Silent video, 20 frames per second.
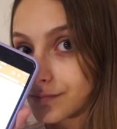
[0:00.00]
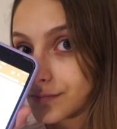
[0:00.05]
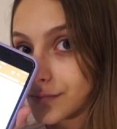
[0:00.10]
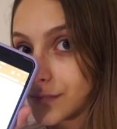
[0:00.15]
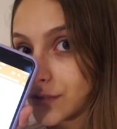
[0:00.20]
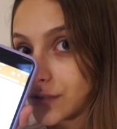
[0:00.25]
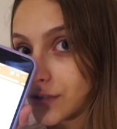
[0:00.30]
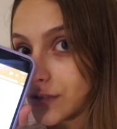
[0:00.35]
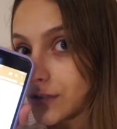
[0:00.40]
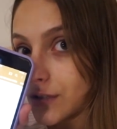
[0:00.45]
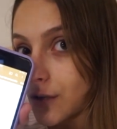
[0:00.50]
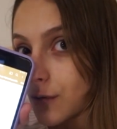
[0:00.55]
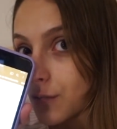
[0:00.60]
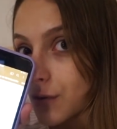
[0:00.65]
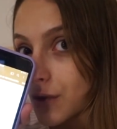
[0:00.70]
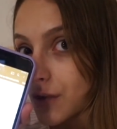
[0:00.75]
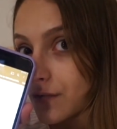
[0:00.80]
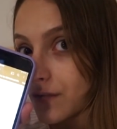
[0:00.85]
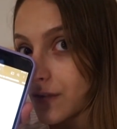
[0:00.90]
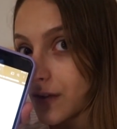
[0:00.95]
No sé si lo
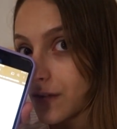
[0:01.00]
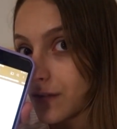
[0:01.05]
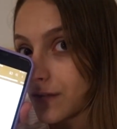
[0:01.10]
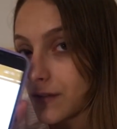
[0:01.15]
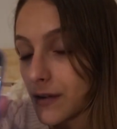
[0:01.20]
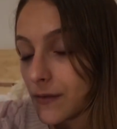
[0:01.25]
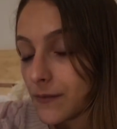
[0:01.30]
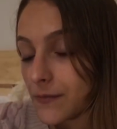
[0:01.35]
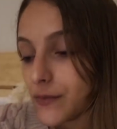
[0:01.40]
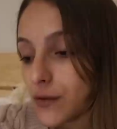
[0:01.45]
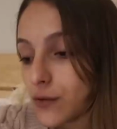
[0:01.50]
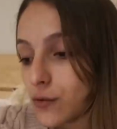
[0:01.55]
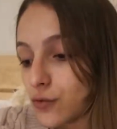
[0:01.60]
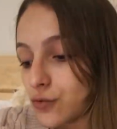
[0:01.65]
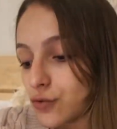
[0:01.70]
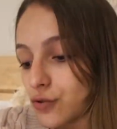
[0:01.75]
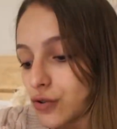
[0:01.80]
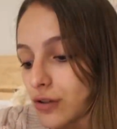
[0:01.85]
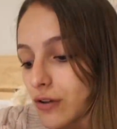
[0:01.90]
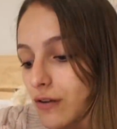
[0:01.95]
podéis ver bien.
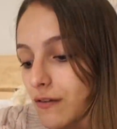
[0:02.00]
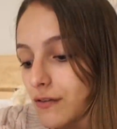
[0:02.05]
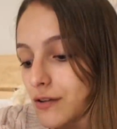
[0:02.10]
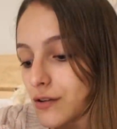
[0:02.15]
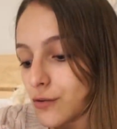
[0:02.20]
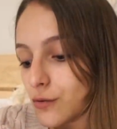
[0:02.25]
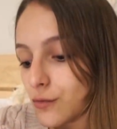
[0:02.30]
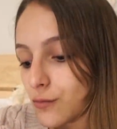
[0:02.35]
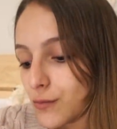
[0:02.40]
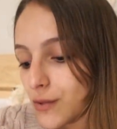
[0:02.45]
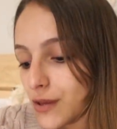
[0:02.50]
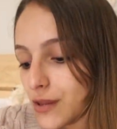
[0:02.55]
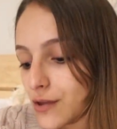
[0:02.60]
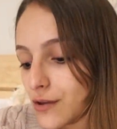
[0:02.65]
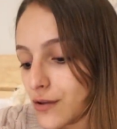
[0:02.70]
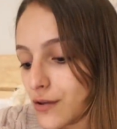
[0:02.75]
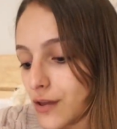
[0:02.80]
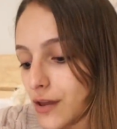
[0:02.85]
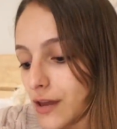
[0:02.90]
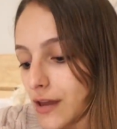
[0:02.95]
Justo estaba viendo un
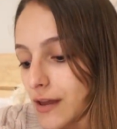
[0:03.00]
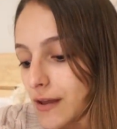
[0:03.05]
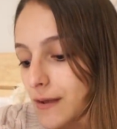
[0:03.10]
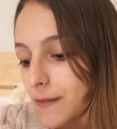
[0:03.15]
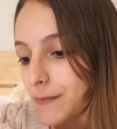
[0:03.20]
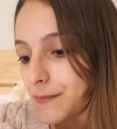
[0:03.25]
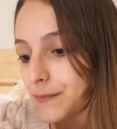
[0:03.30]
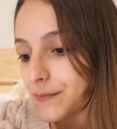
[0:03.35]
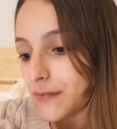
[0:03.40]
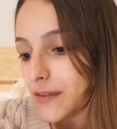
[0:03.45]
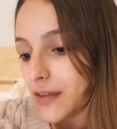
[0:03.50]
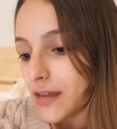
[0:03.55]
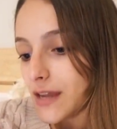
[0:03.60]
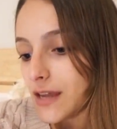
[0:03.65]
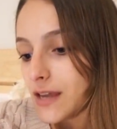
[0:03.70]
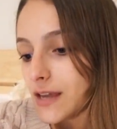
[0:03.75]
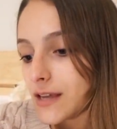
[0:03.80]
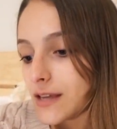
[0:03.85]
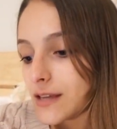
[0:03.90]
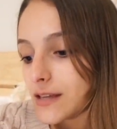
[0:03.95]
vídeo de,
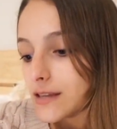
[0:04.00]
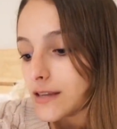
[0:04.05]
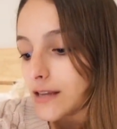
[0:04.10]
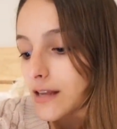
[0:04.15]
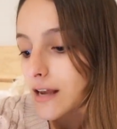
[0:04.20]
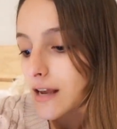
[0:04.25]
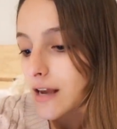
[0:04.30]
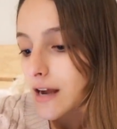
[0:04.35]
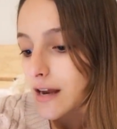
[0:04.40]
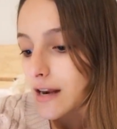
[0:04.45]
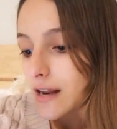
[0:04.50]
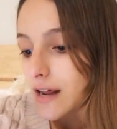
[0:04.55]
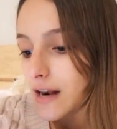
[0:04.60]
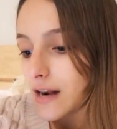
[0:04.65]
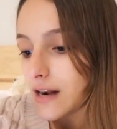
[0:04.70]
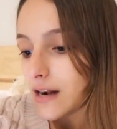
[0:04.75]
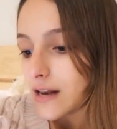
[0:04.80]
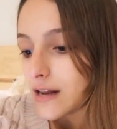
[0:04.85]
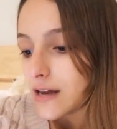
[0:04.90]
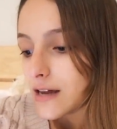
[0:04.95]
del
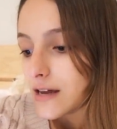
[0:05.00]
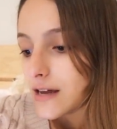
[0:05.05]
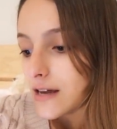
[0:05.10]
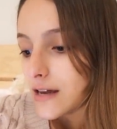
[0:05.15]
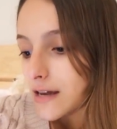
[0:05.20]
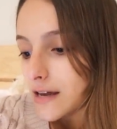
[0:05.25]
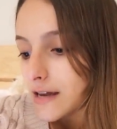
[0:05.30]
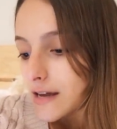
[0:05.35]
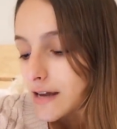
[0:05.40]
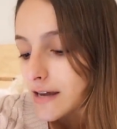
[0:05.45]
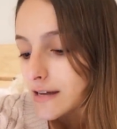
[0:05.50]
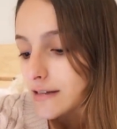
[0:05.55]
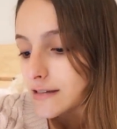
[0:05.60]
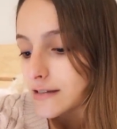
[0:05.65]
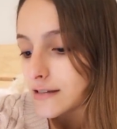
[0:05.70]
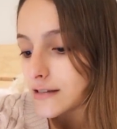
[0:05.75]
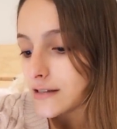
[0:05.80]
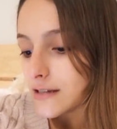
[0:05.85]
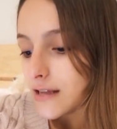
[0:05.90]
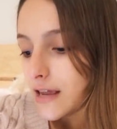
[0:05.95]
canal que
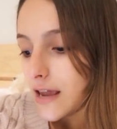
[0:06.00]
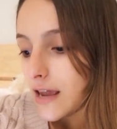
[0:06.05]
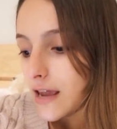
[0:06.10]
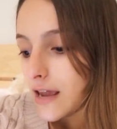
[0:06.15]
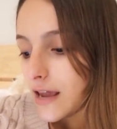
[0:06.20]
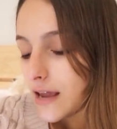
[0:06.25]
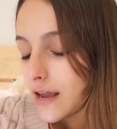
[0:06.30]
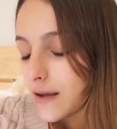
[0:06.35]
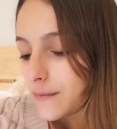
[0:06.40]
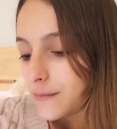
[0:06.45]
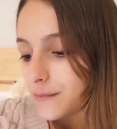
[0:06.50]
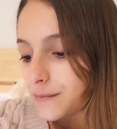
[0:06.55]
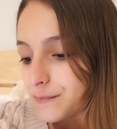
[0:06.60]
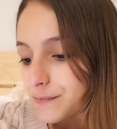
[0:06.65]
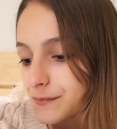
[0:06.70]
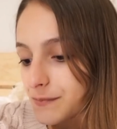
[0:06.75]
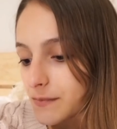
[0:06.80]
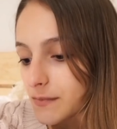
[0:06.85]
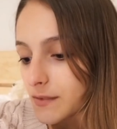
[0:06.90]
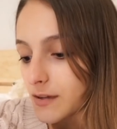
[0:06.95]
es
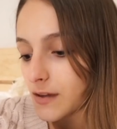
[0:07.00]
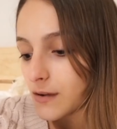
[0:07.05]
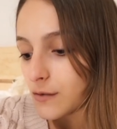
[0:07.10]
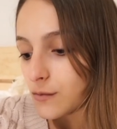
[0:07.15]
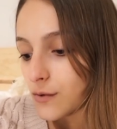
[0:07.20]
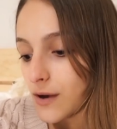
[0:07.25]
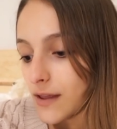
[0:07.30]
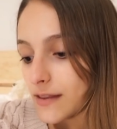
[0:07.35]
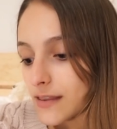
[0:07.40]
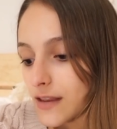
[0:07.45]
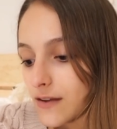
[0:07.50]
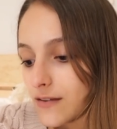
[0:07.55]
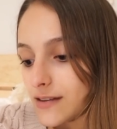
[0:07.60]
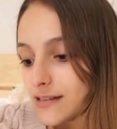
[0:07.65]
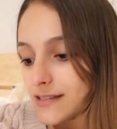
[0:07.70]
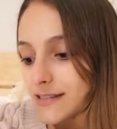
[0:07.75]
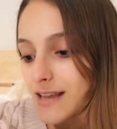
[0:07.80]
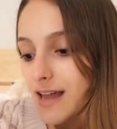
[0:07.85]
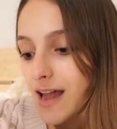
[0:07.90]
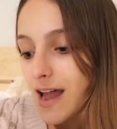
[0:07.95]
em, una
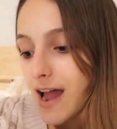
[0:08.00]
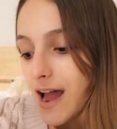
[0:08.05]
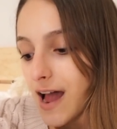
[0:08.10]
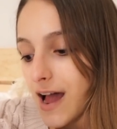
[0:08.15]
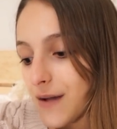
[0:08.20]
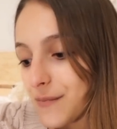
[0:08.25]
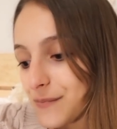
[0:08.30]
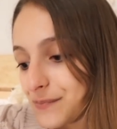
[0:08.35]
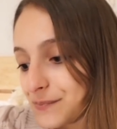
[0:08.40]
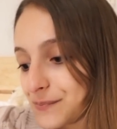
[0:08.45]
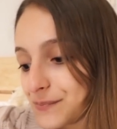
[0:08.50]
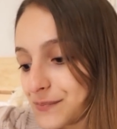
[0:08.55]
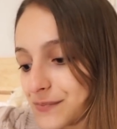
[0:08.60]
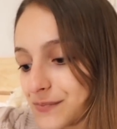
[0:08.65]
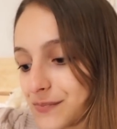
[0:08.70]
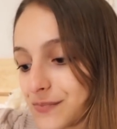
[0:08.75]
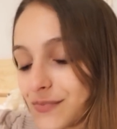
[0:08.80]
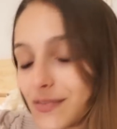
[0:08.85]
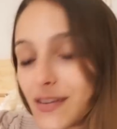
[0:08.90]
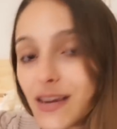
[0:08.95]
entrevista a
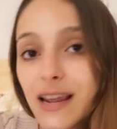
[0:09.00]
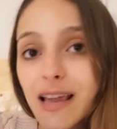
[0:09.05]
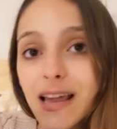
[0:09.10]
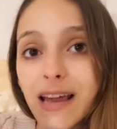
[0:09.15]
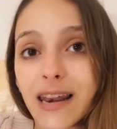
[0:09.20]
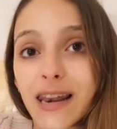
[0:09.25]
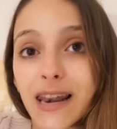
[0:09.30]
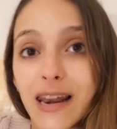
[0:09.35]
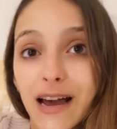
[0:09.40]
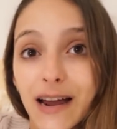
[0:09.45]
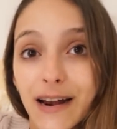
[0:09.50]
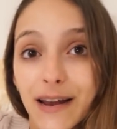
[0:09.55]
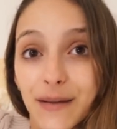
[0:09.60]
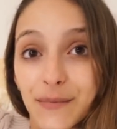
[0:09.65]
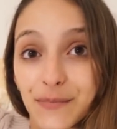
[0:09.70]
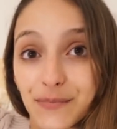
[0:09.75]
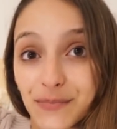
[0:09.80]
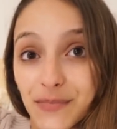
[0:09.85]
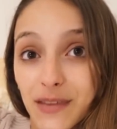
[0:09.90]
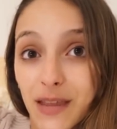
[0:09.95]

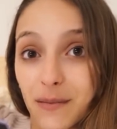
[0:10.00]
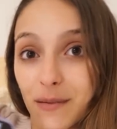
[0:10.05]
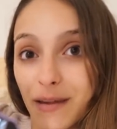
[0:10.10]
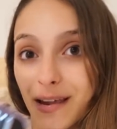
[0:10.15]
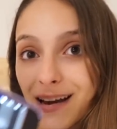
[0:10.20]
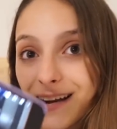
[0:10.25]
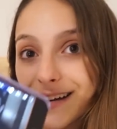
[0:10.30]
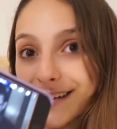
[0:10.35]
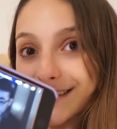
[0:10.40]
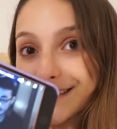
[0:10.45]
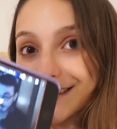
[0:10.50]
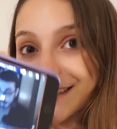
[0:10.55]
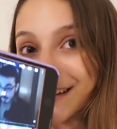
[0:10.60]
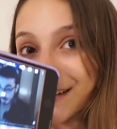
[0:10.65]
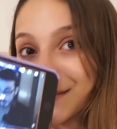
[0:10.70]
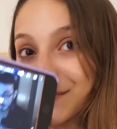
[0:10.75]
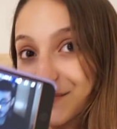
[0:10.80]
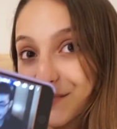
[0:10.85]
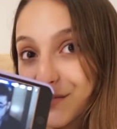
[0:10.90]
Lara, que me encanta.